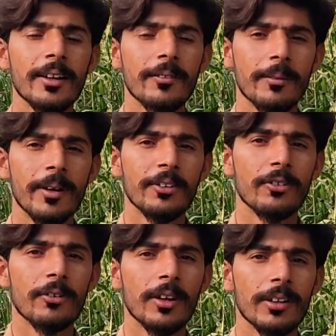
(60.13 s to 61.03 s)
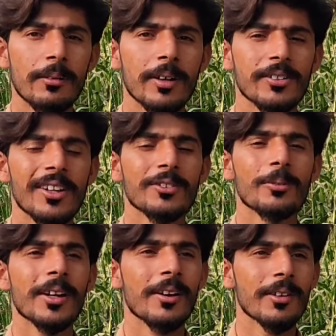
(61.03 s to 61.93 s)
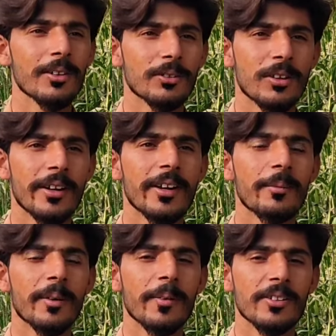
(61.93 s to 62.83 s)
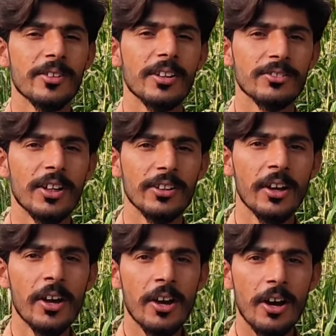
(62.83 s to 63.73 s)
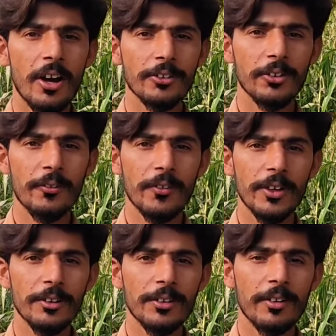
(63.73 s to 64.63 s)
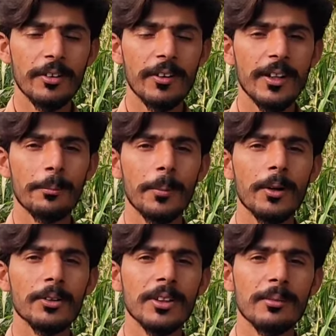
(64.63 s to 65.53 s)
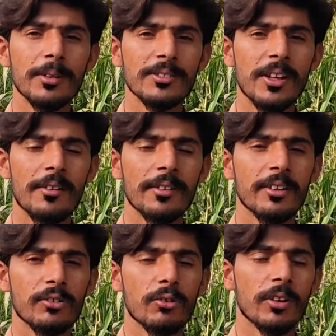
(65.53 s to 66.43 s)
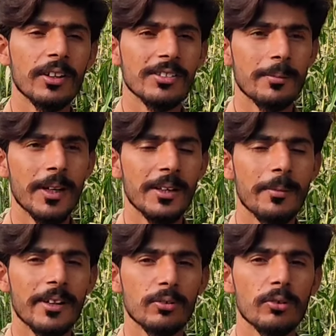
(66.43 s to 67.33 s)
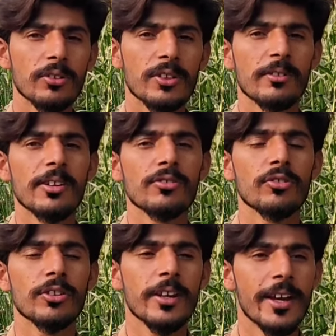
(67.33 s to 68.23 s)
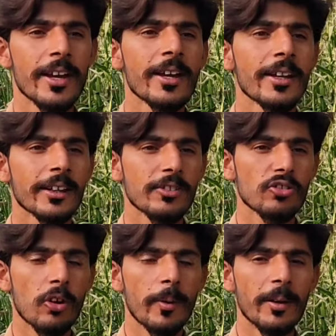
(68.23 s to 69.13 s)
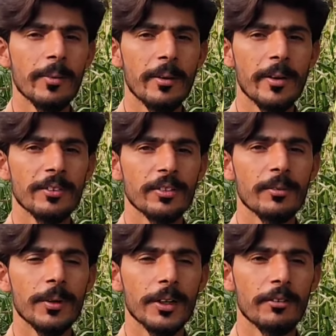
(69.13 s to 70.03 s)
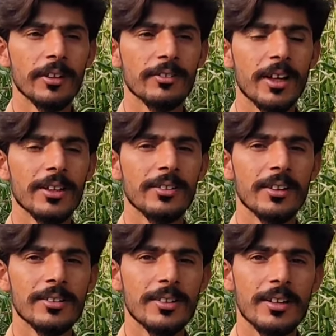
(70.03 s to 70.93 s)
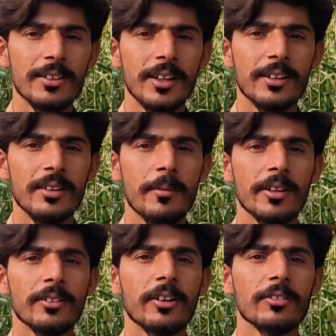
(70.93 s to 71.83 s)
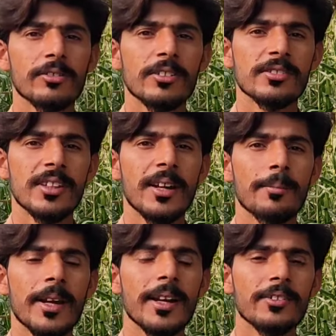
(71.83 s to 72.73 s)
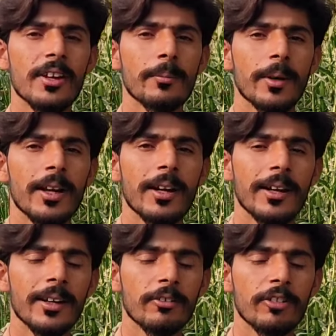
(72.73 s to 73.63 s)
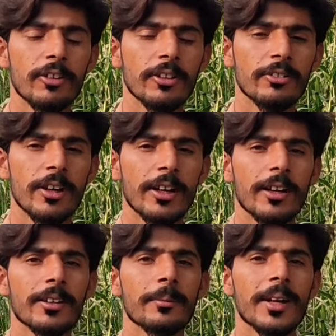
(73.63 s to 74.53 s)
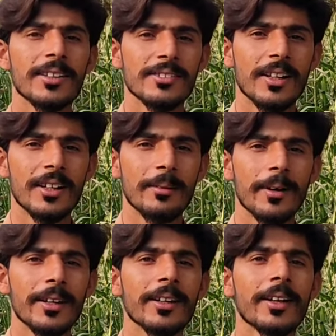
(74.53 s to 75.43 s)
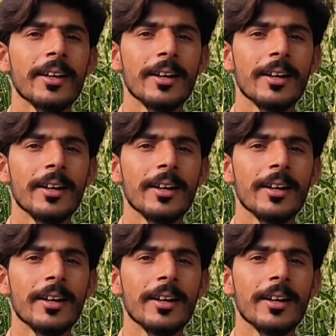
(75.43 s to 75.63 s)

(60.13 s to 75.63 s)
अदा फरमाए शुरू करते हैं माशाल्लाह सुबह का भी लोग तो रहना अपने मेरे साथ साथ आज की वीडियो जो होने वाली है बहुत ही मज़ेदार वीडियो शुरू करने से पहले हमारी छोटी सी रिक्वेस्ट होती है कि जो बहन भी हमारे चैनल पर नहीं आ चुके हैं जल्दी जल्दी से कर दिए हमारे चैनल को सब्सक्राइब लाइक शेयर बेल लाइकन को जो है कर दे प्रेस ताकि हमारी